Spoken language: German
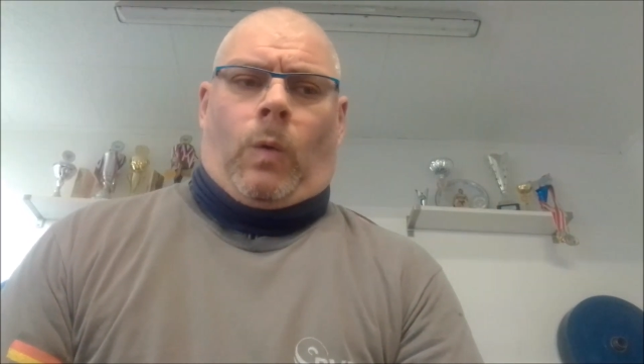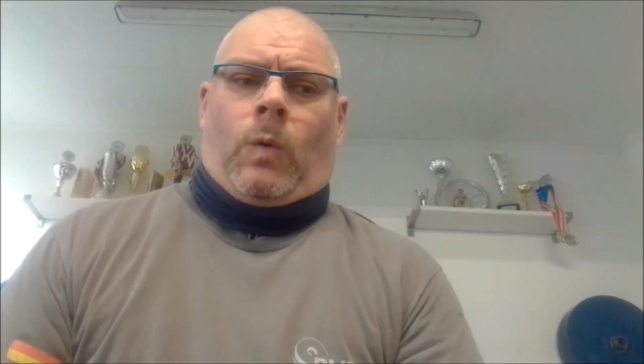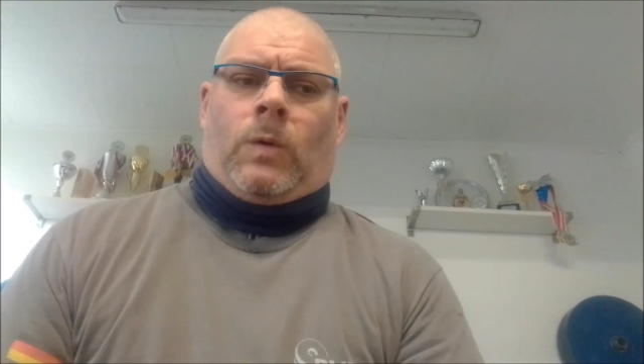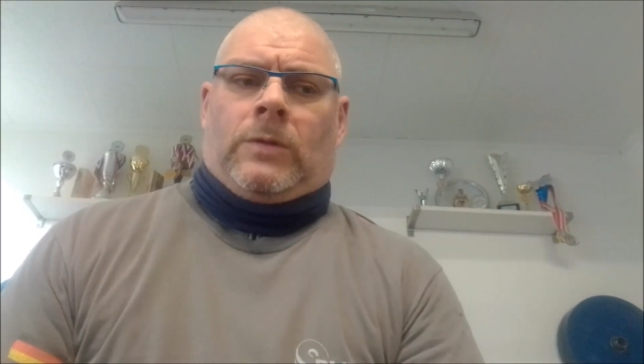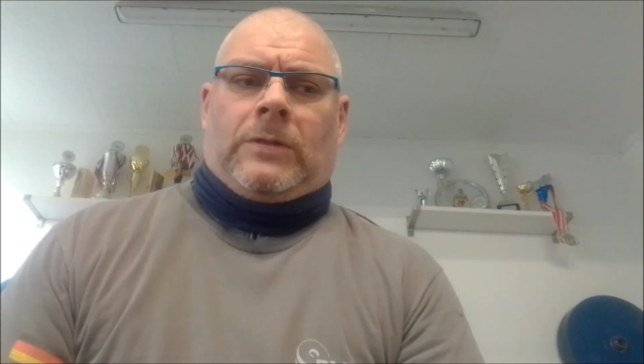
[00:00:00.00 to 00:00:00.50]

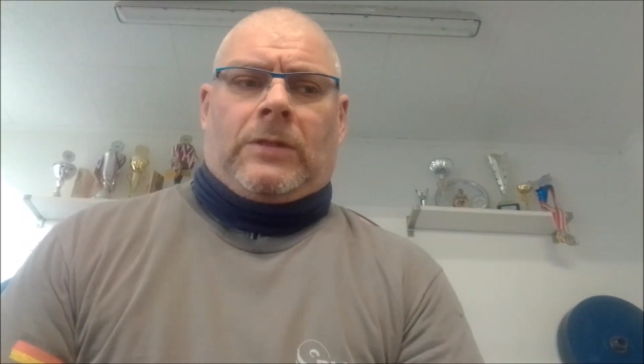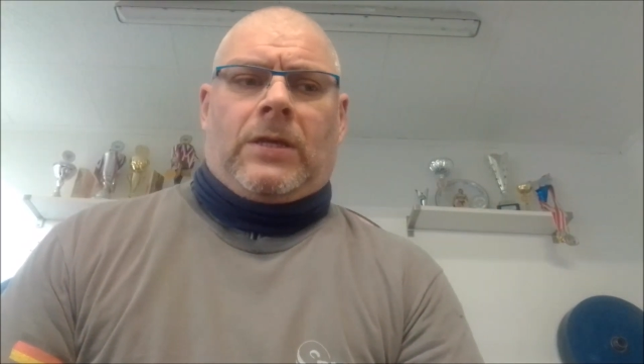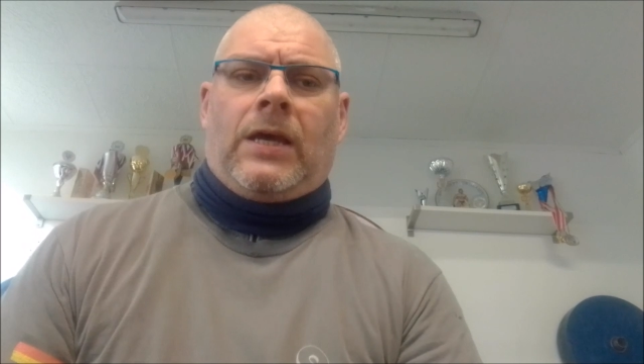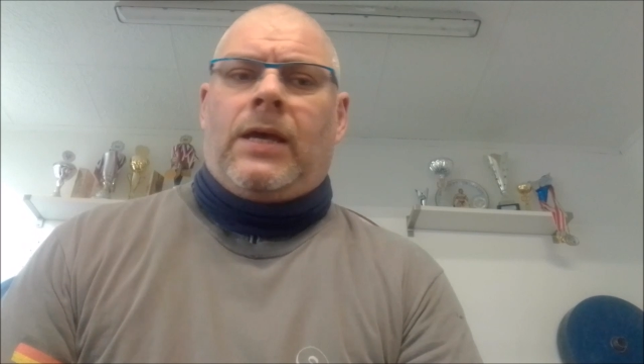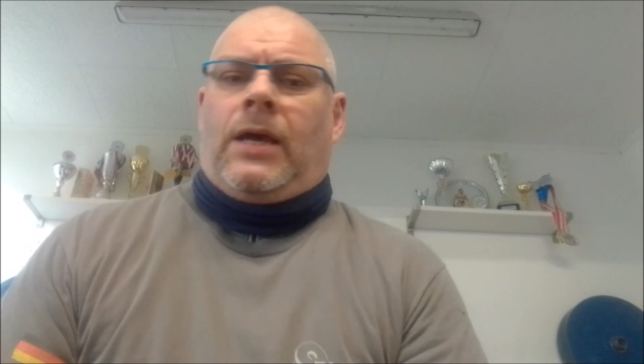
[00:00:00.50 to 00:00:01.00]
und
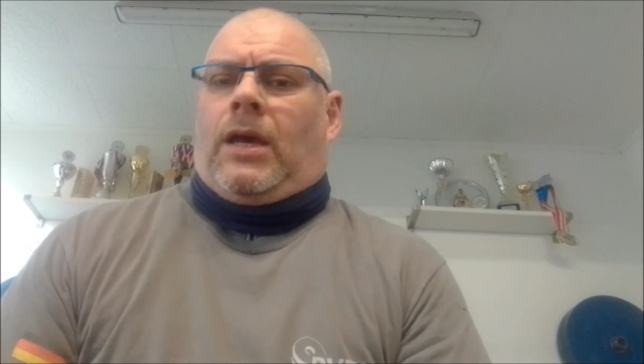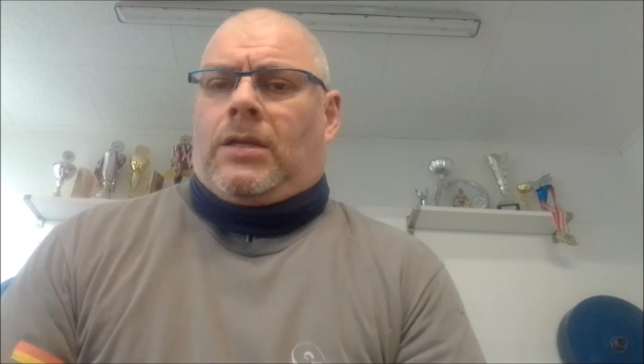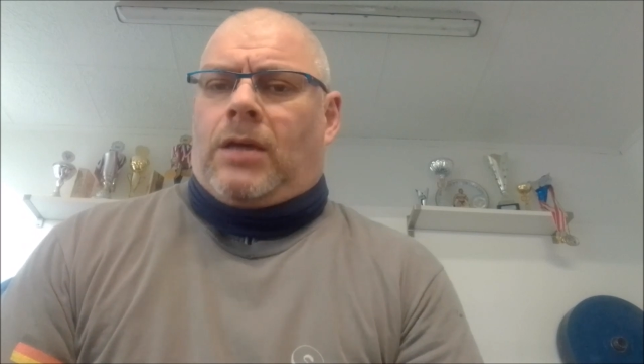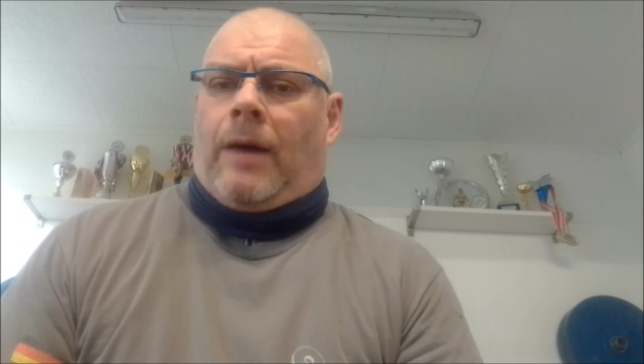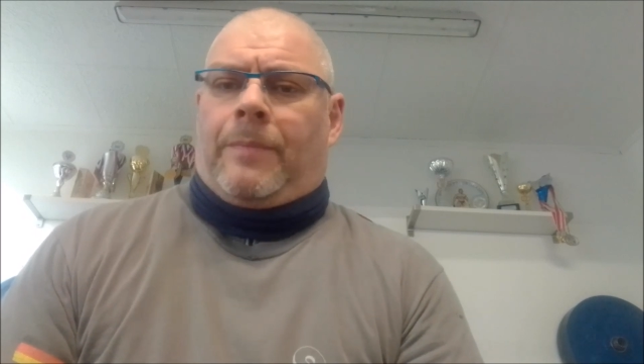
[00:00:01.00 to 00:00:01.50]

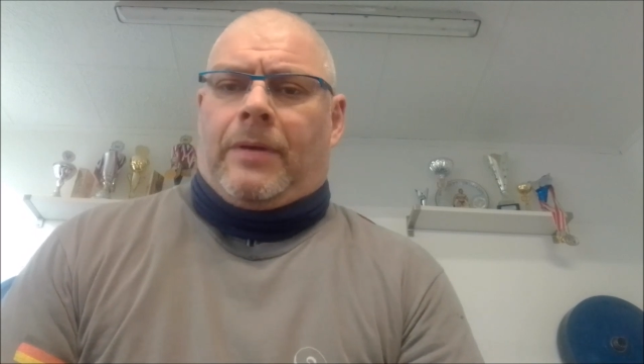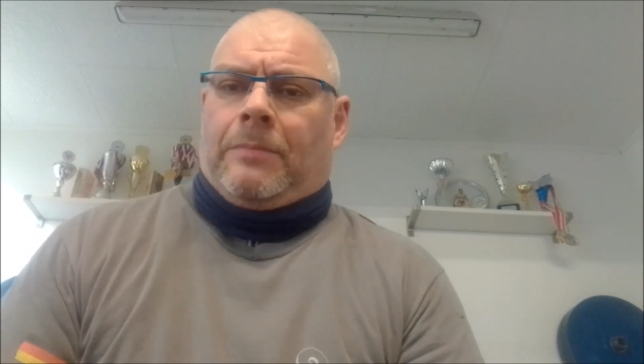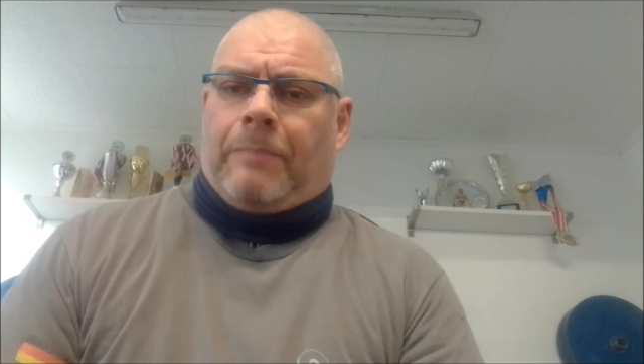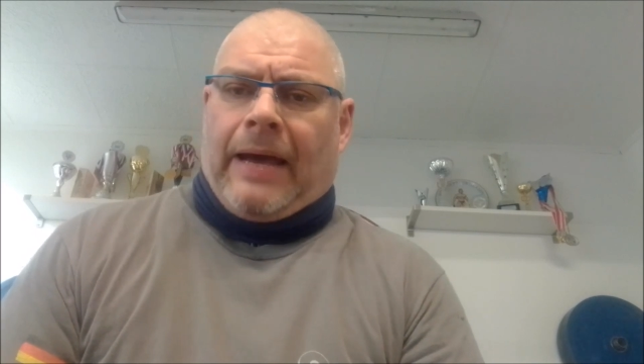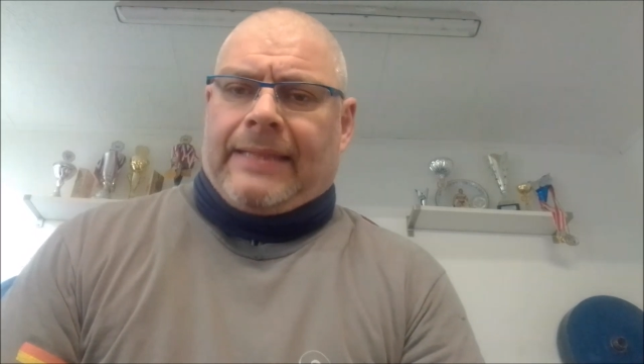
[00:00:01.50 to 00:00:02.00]
ich habe
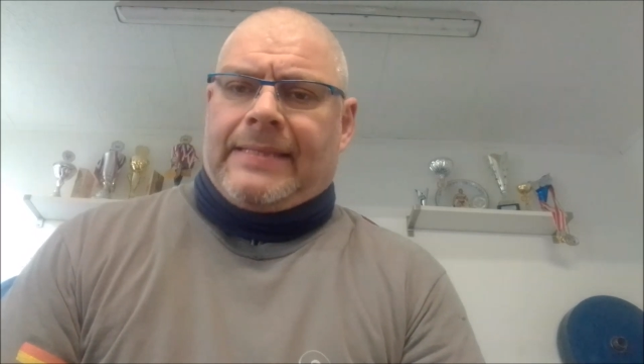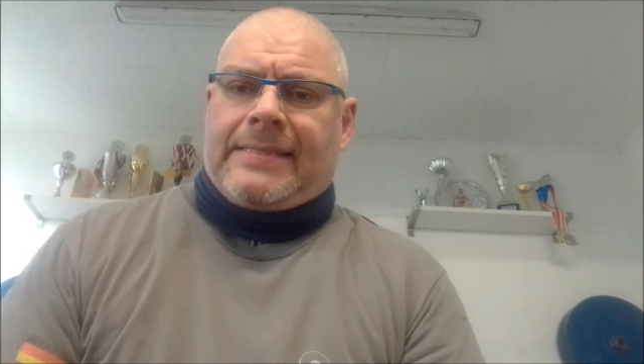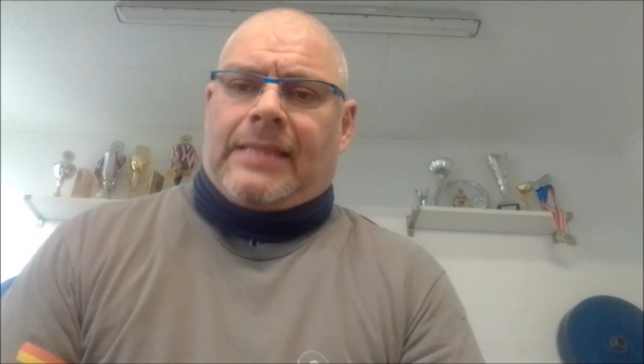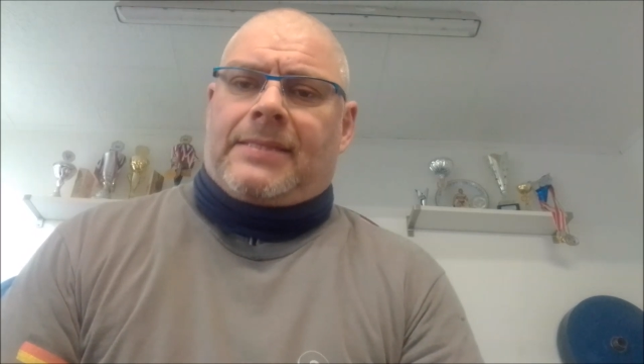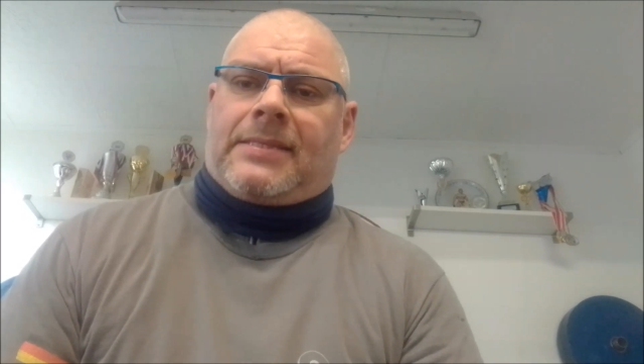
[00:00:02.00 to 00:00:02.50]
in beiden
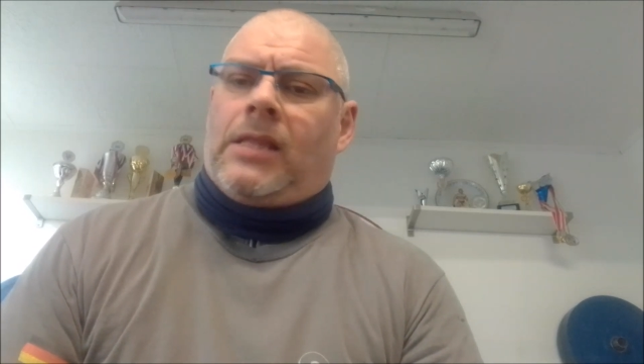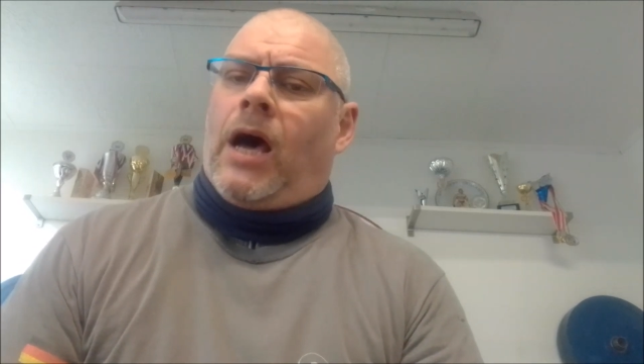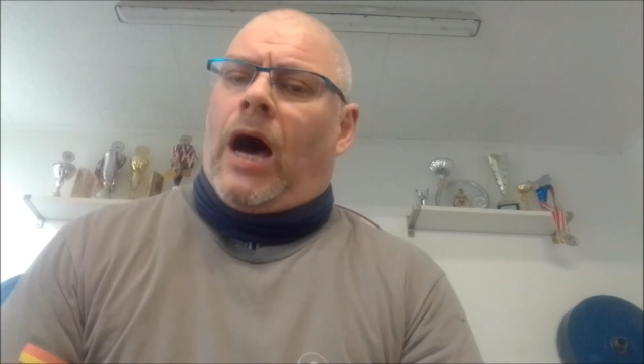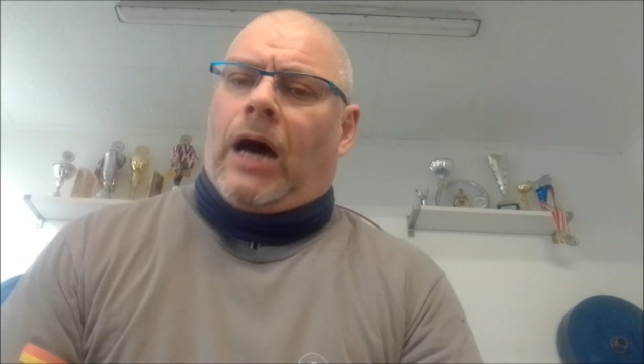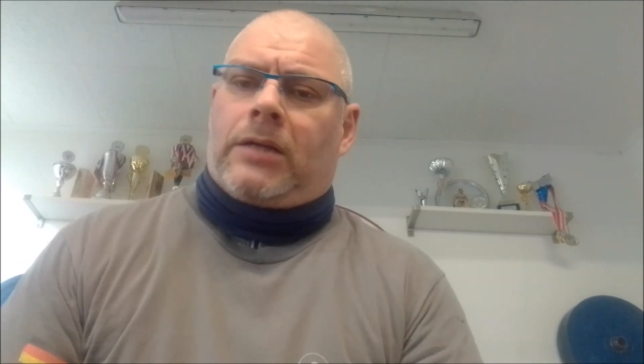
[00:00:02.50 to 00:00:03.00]
Sätzen
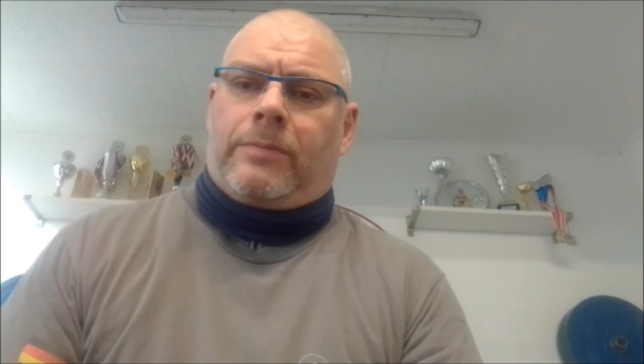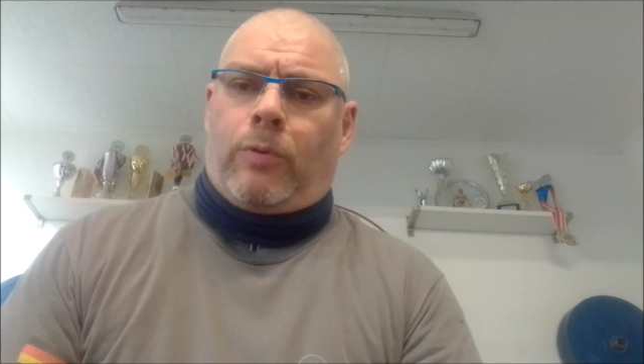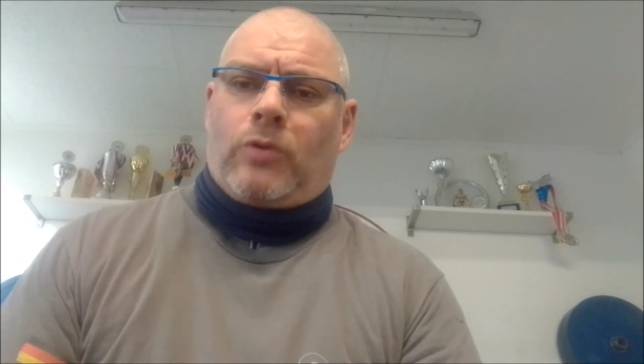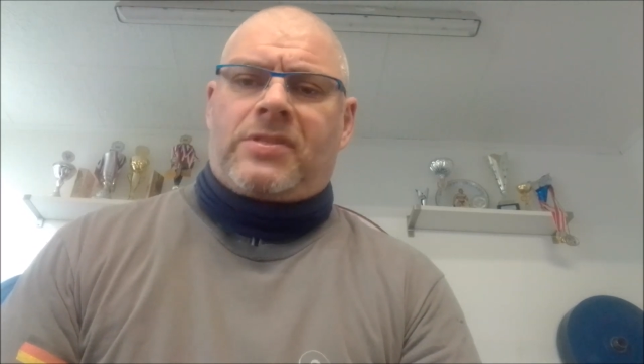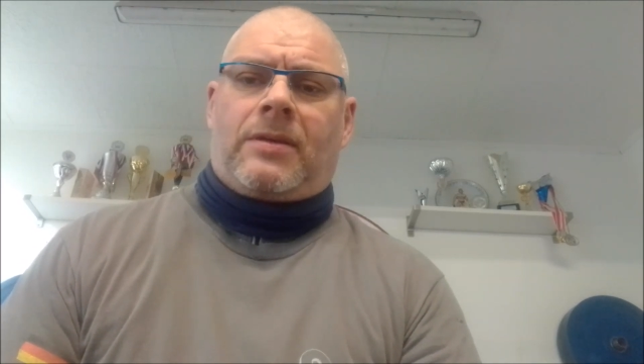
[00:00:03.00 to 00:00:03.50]
8
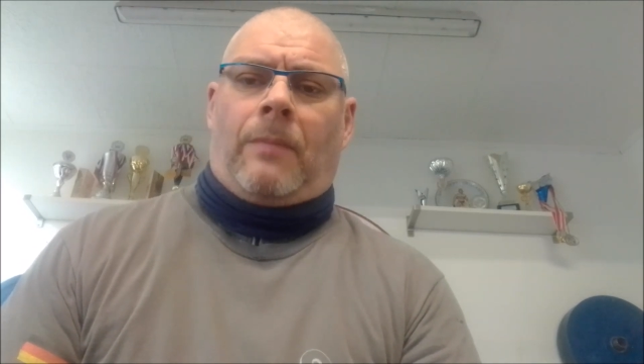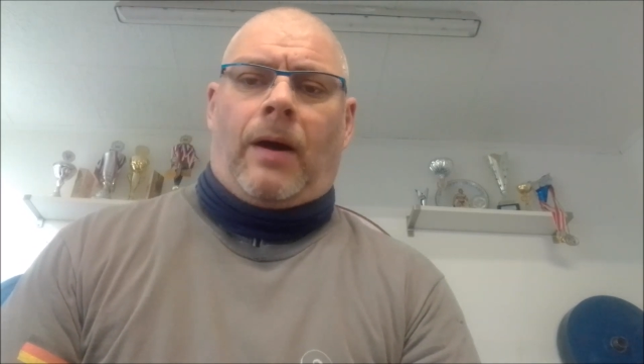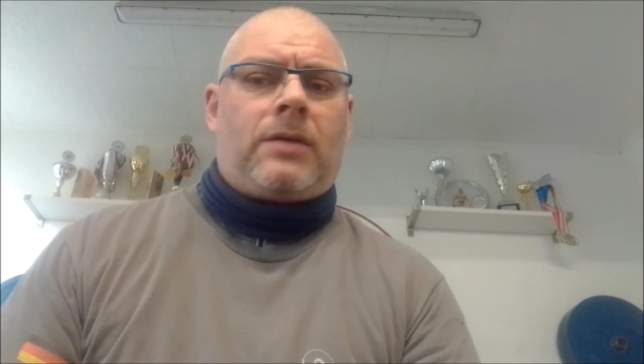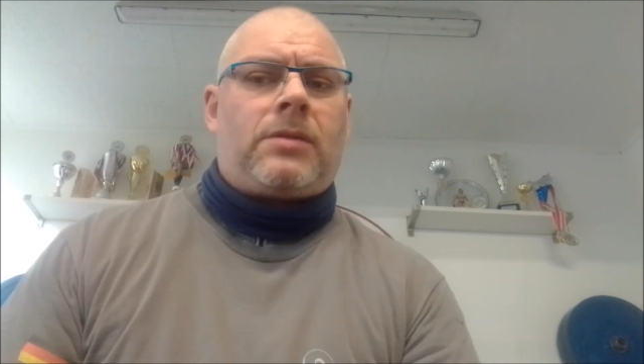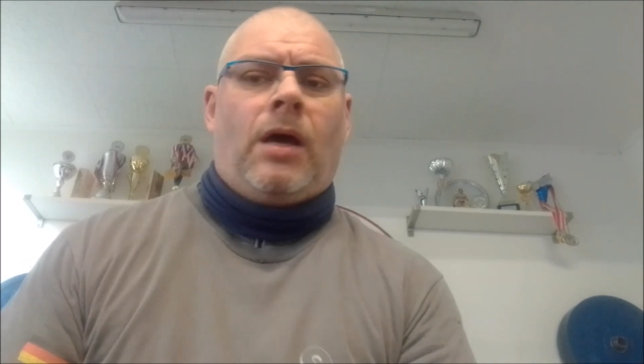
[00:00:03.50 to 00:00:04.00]
plus
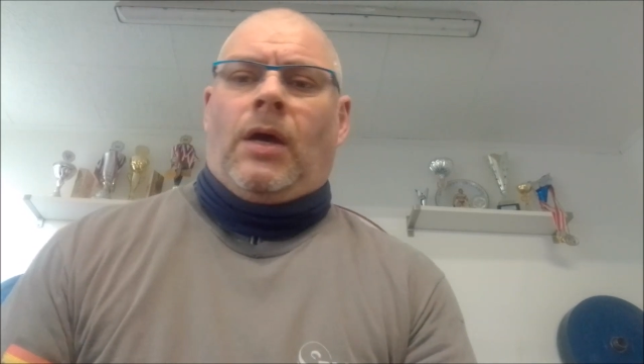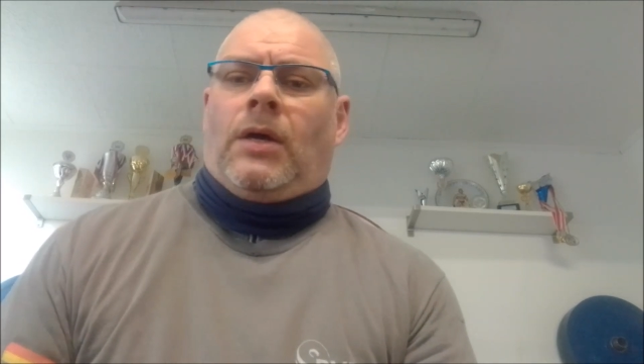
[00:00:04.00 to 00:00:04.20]
gemacht.